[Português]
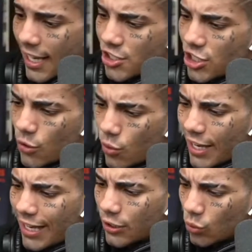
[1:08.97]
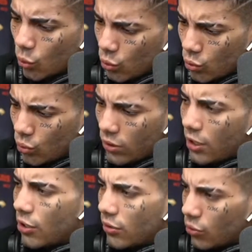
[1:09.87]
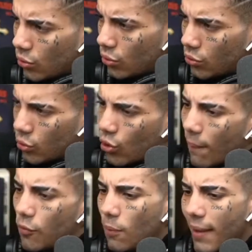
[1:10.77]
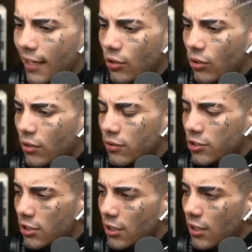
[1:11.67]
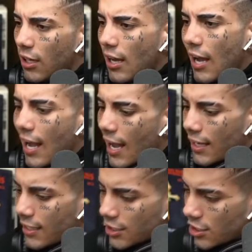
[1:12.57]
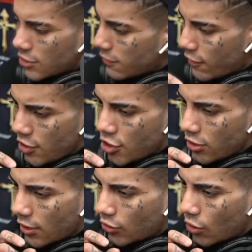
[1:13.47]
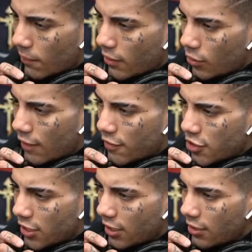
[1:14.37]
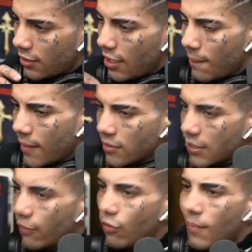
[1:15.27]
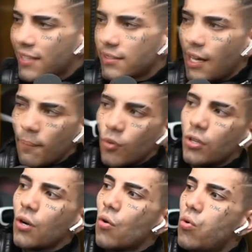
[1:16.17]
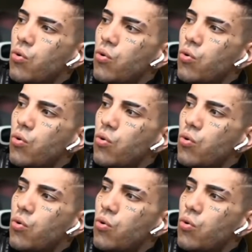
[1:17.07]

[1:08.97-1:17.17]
pra encaixar no canudo do, do copo do McDonald's. Aí a gente fingindo tá tomando refrigerante, de repente sai fumaça da boca.